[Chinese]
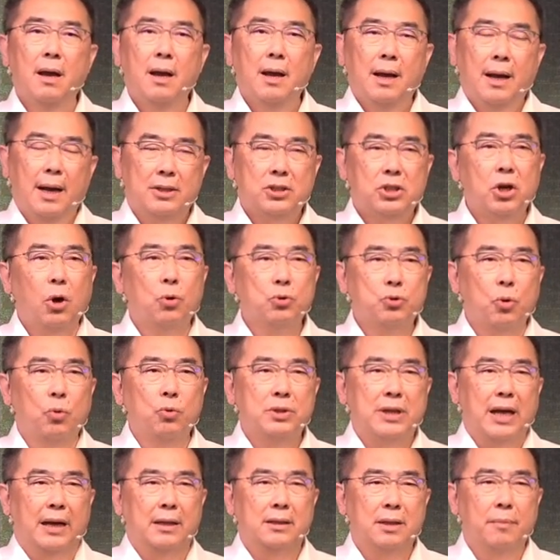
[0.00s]
啊，教宗
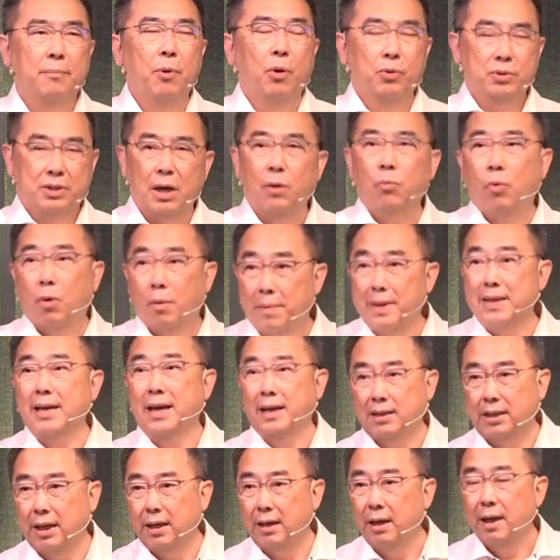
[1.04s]
讲的某些我们也
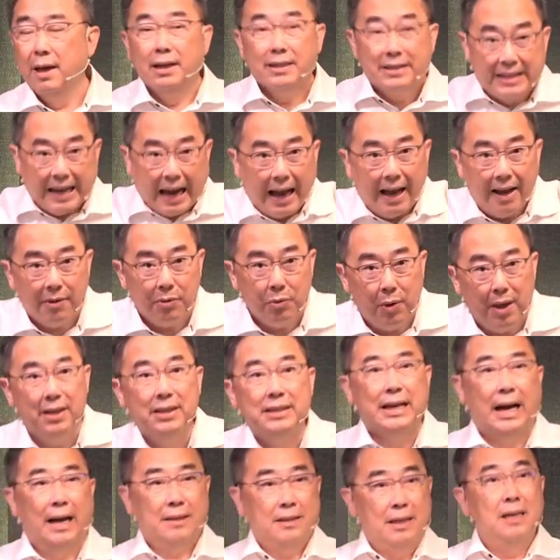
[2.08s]
听，讲员
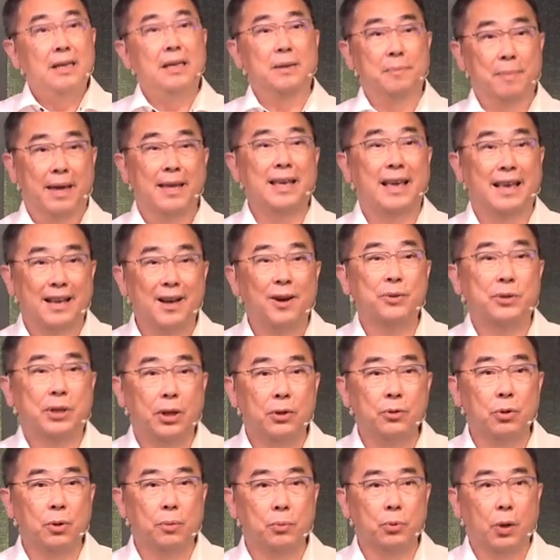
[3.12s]
讲的你们也要听，对
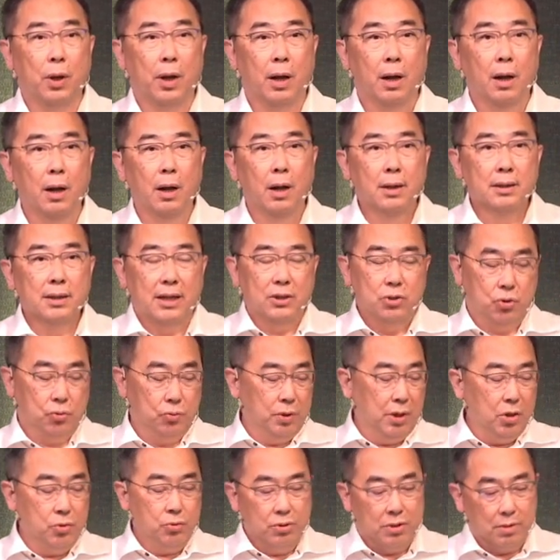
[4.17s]
不对？但主耶
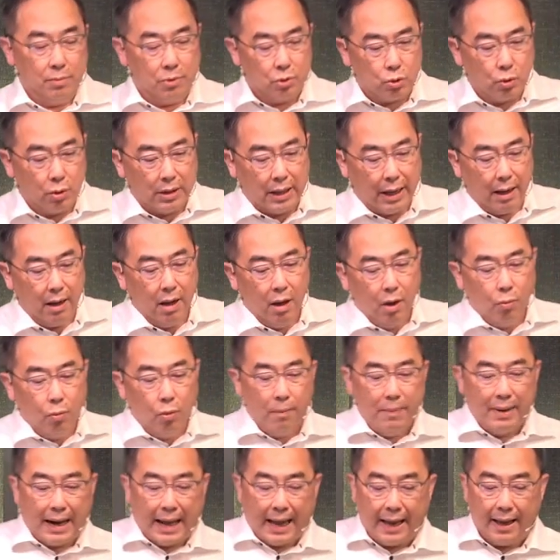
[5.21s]
稣怎么说呢？我们
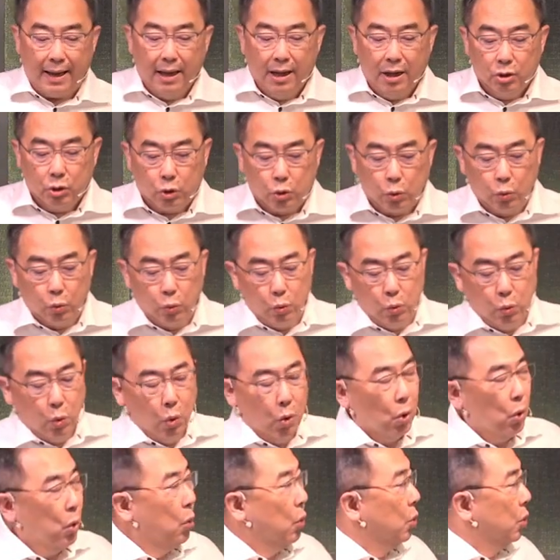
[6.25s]
来读。
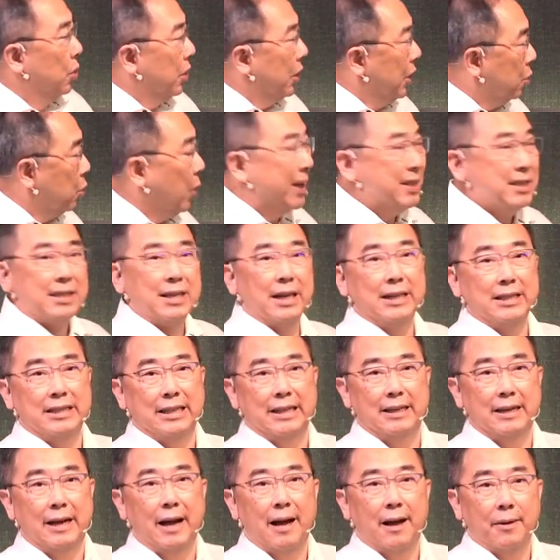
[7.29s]
一段圣经
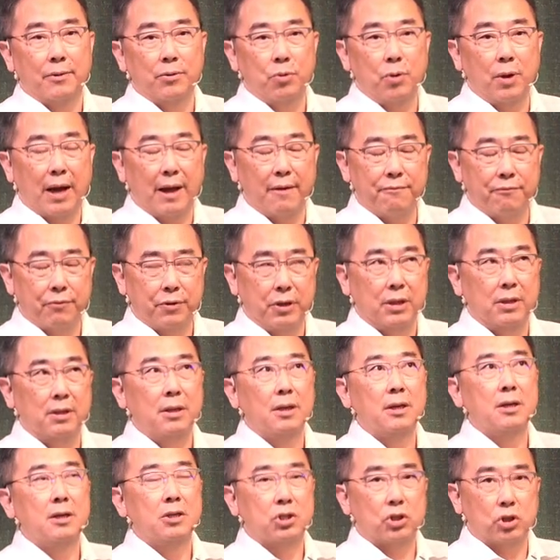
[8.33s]
哈，约翰福音
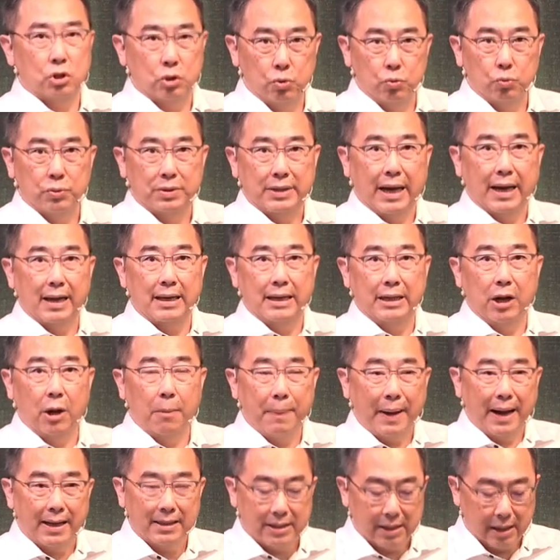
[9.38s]
十五章一到
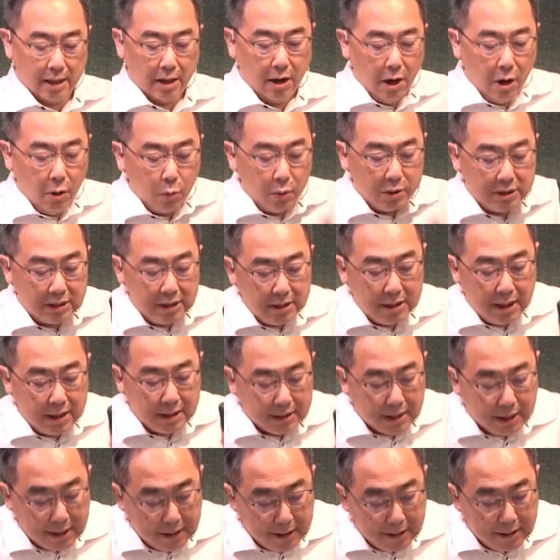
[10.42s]
八节，我今天
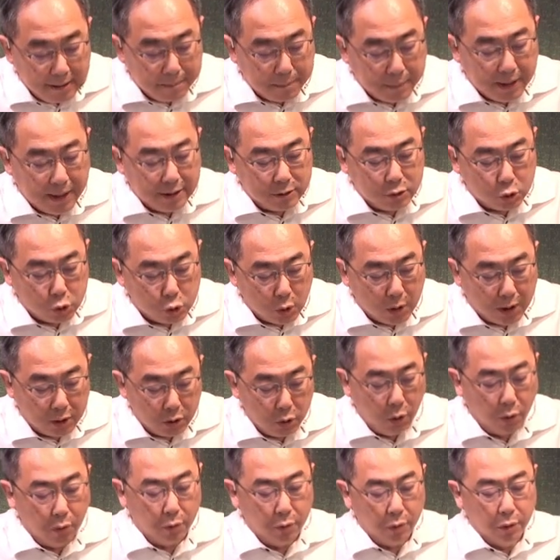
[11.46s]
特别选
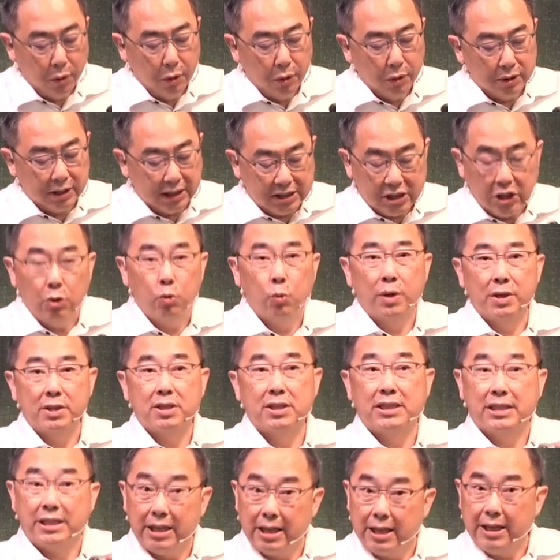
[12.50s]
用的经文是
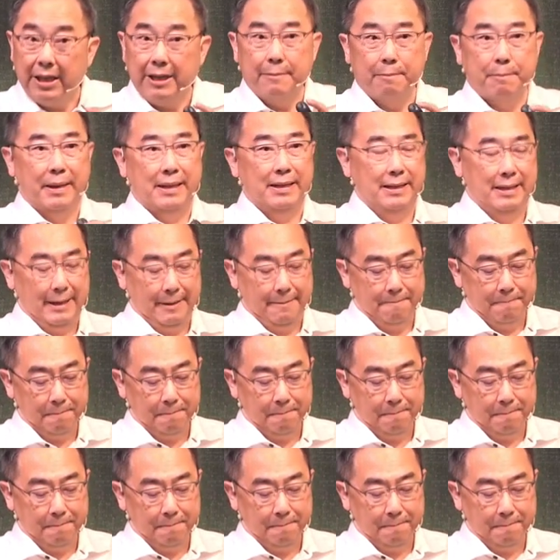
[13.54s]
新译本的，